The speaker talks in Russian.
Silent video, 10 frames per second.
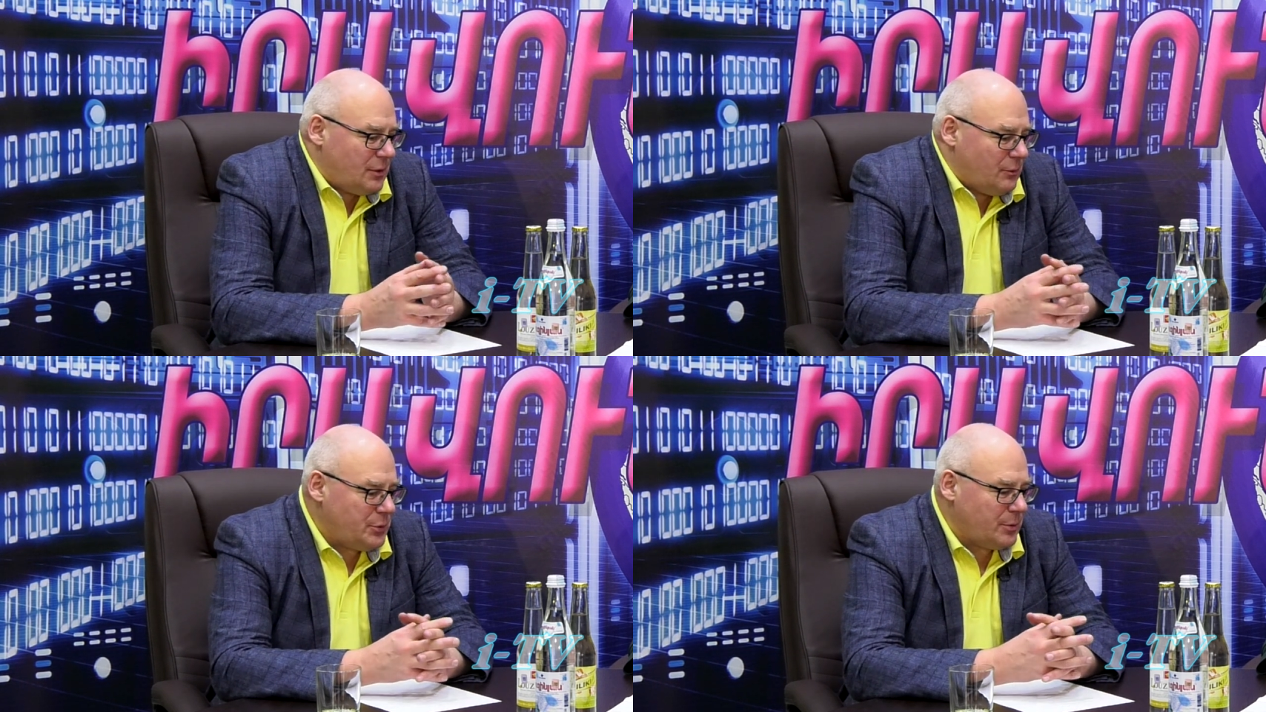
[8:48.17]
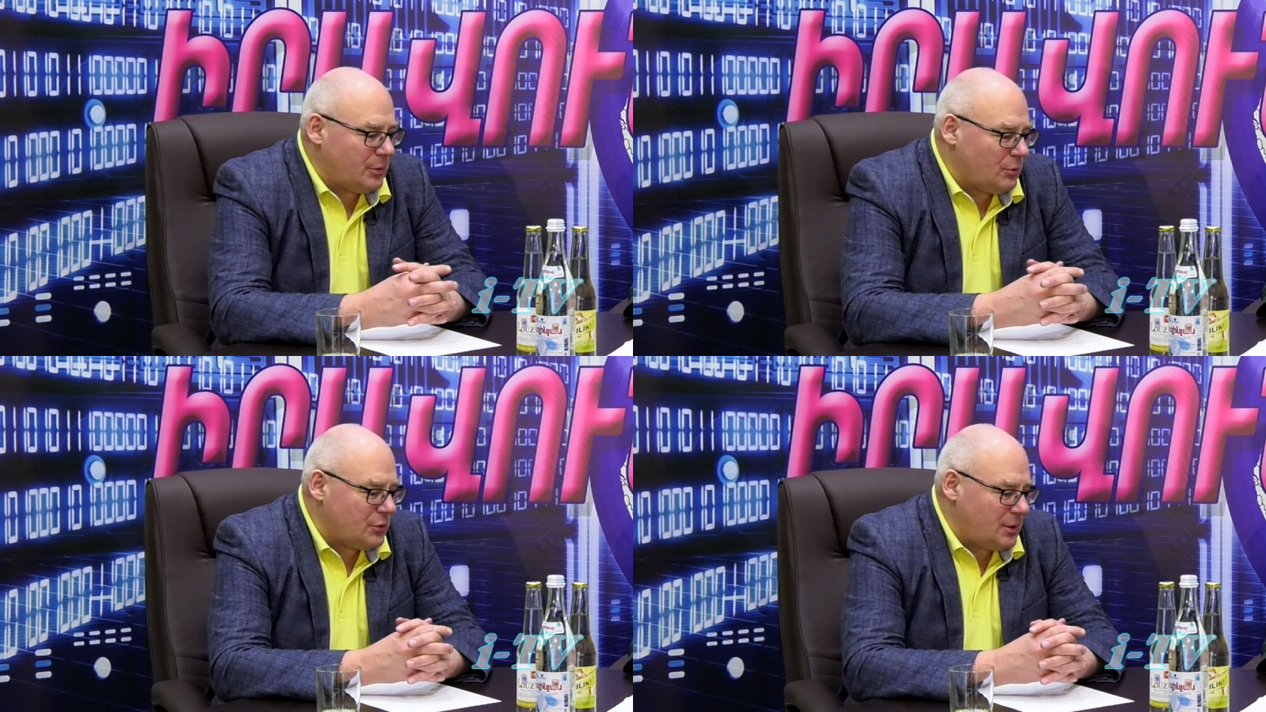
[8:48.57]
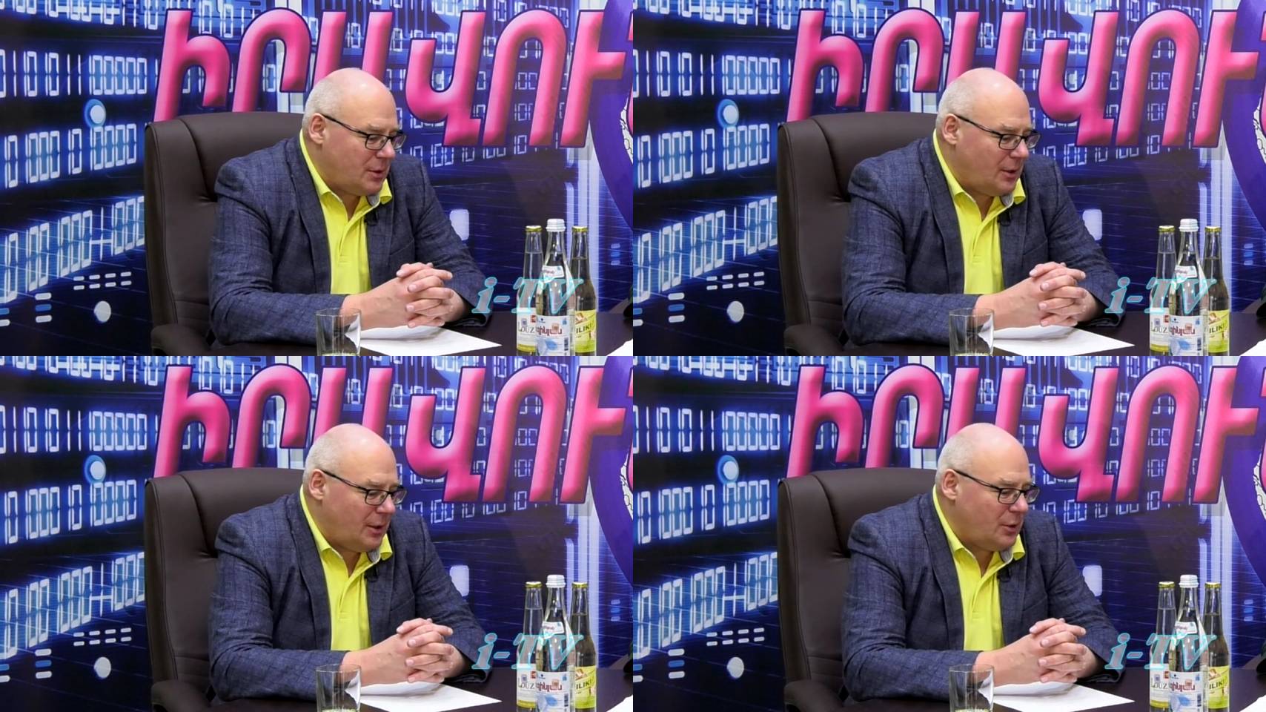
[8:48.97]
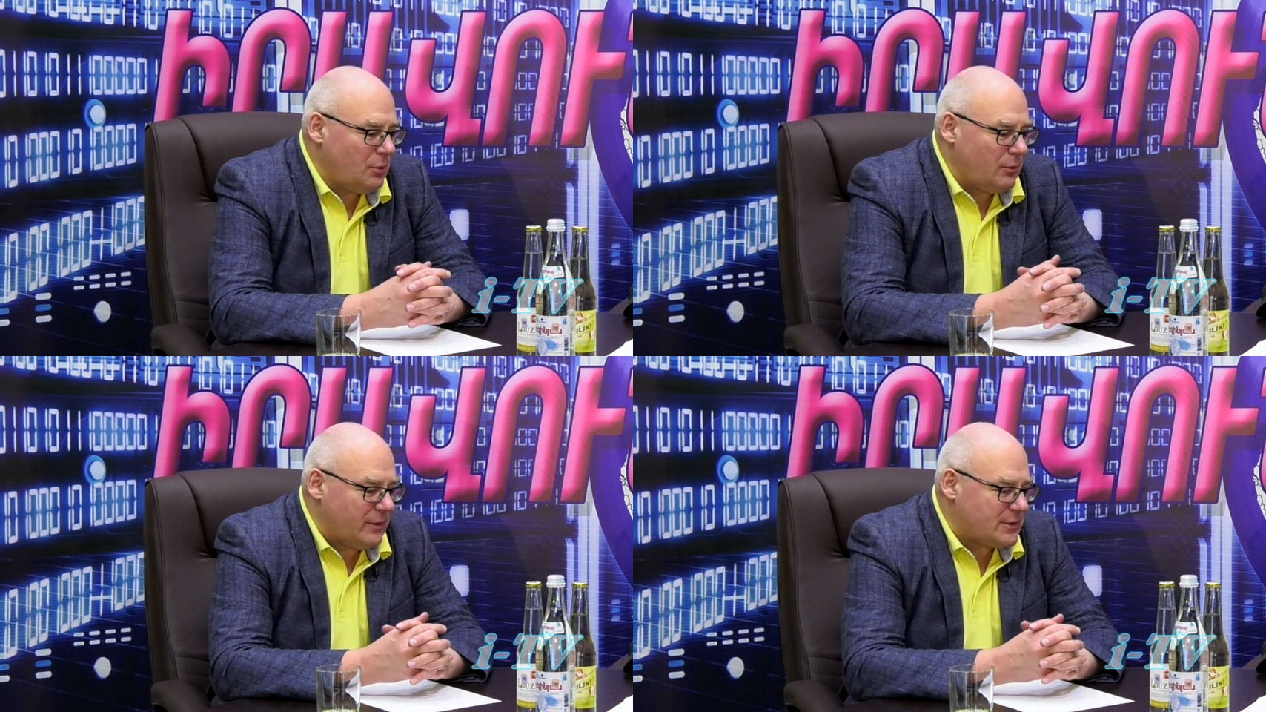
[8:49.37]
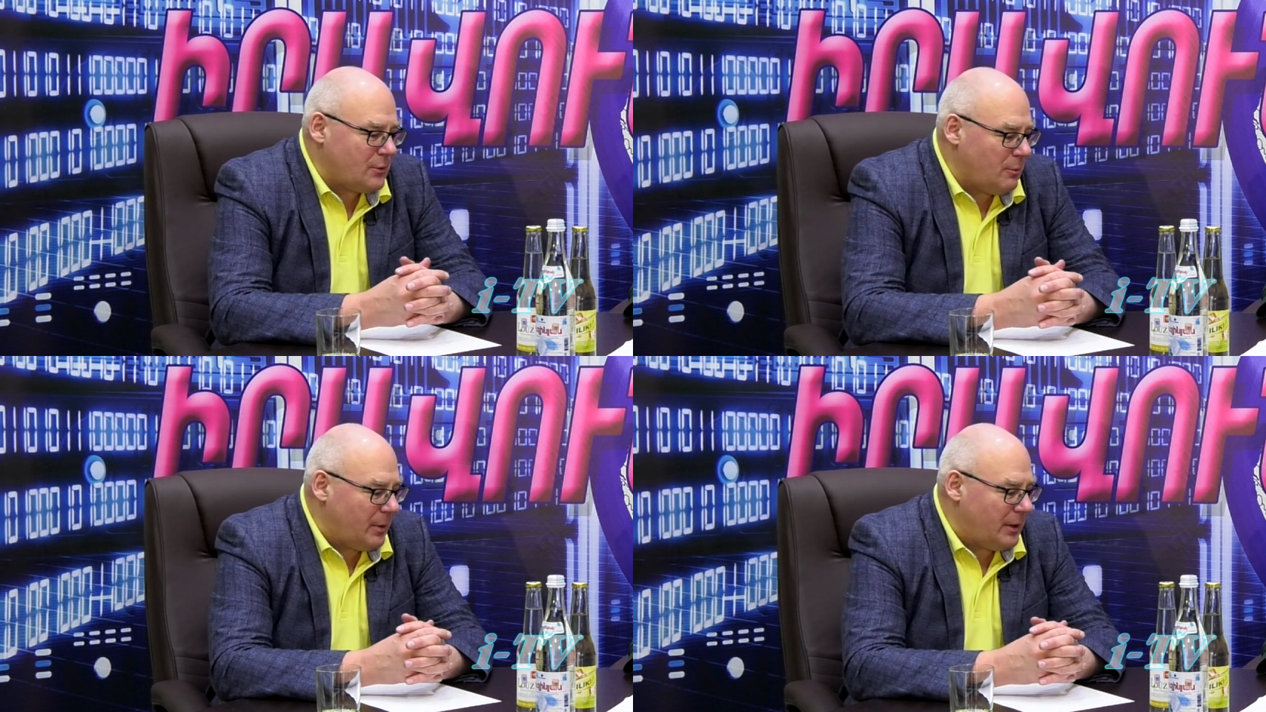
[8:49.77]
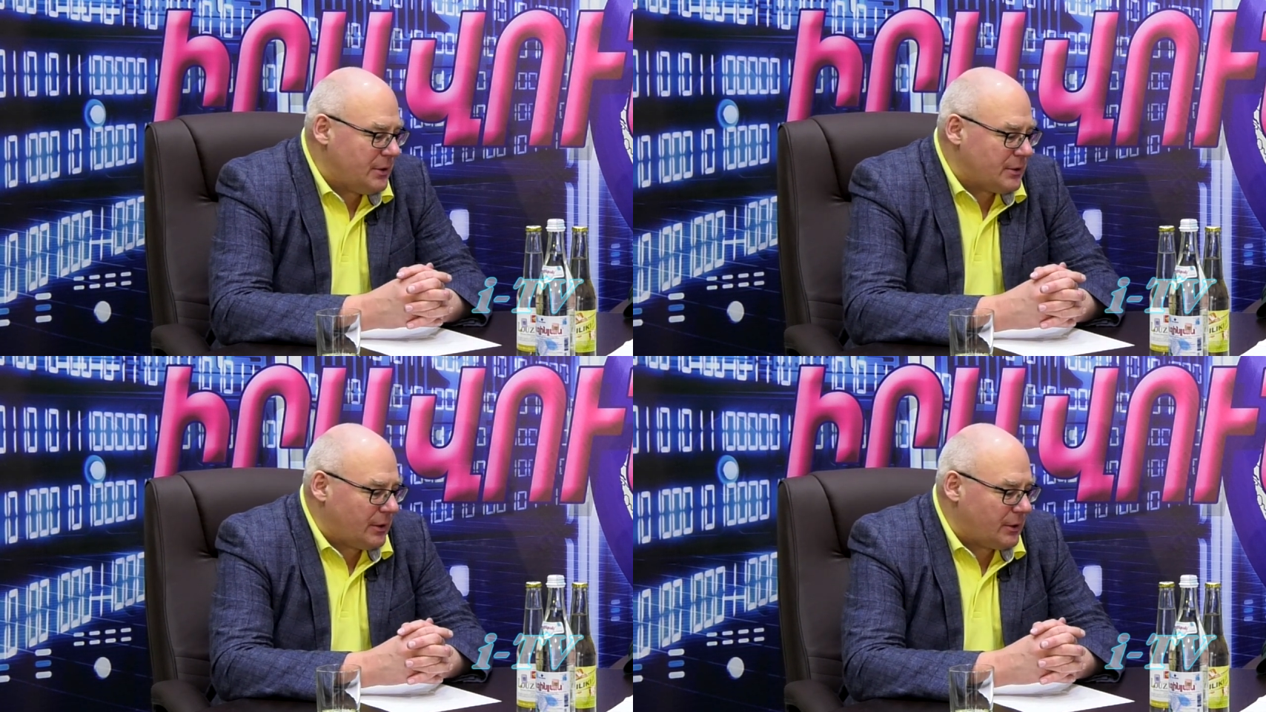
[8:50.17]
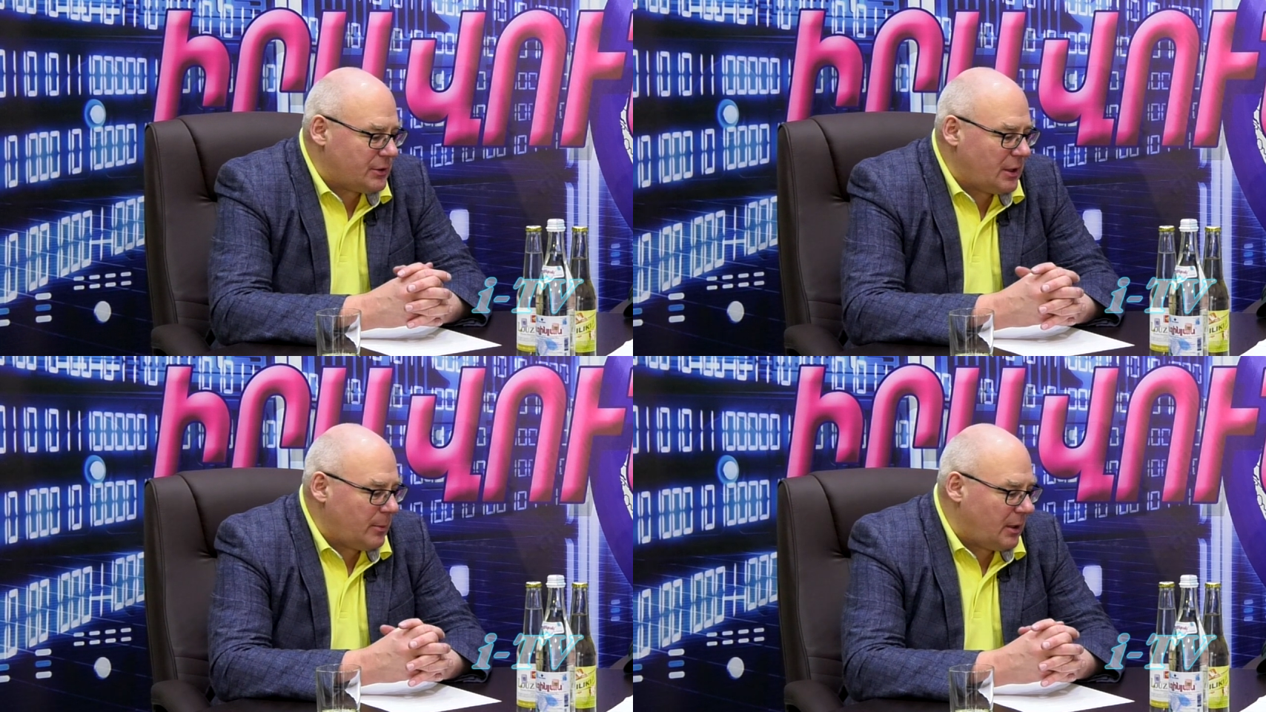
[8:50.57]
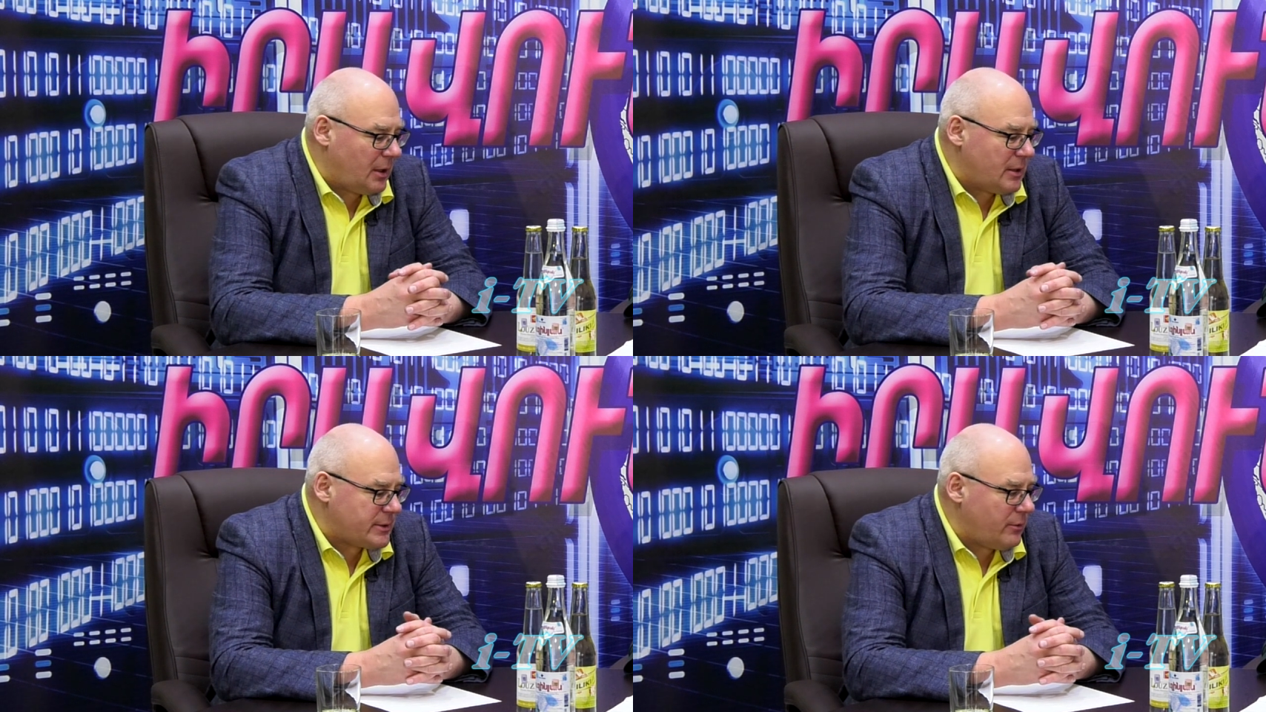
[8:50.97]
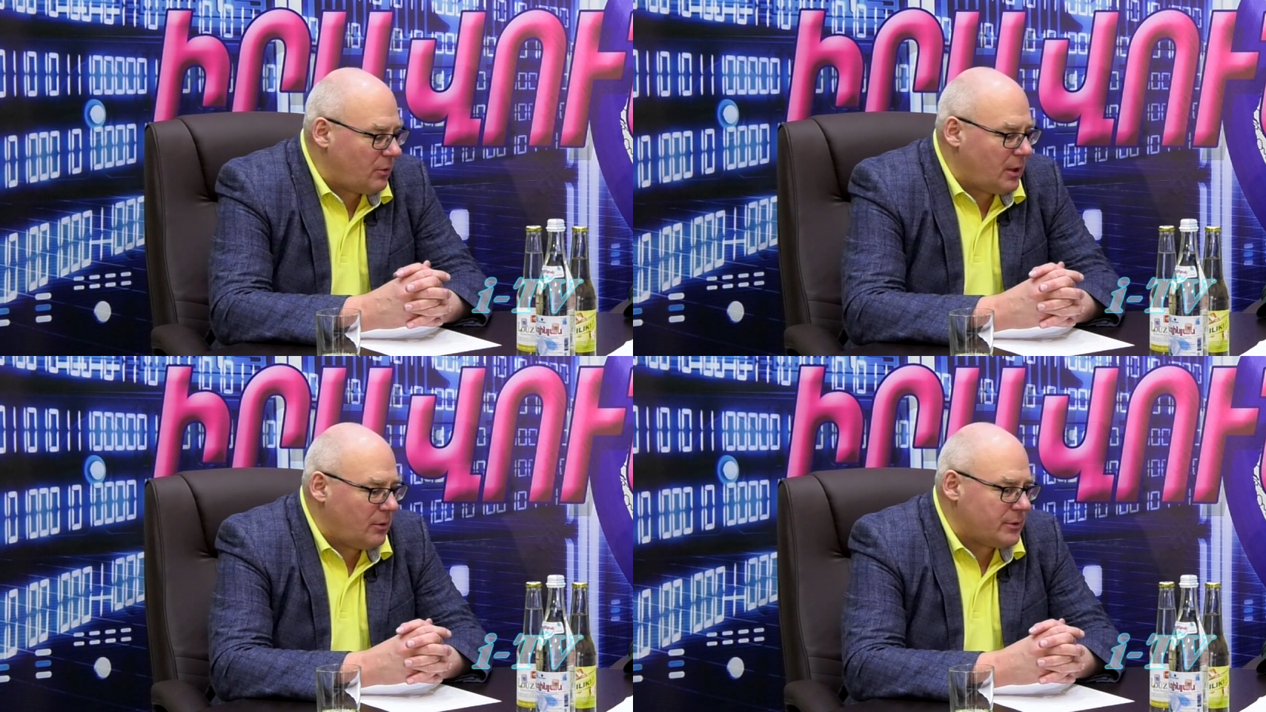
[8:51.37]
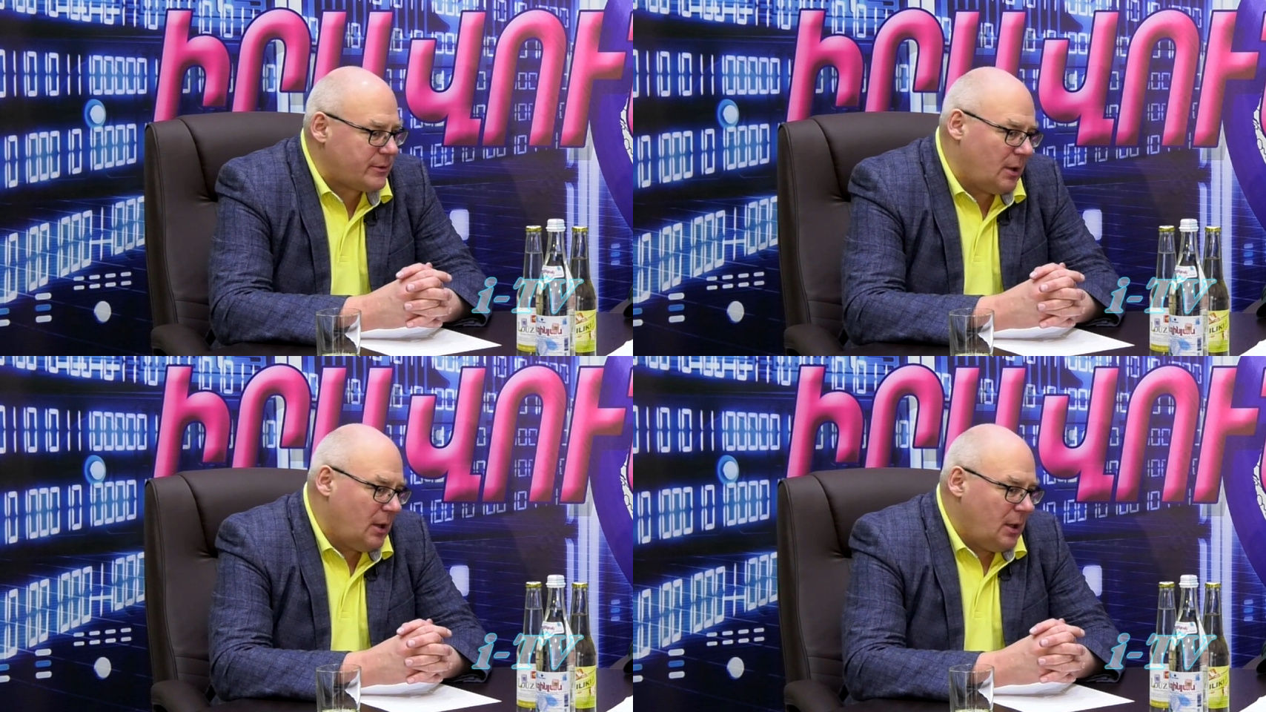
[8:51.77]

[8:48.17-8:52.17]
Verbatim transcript: в общем-то, уже легло в основу политических решений американского руководства.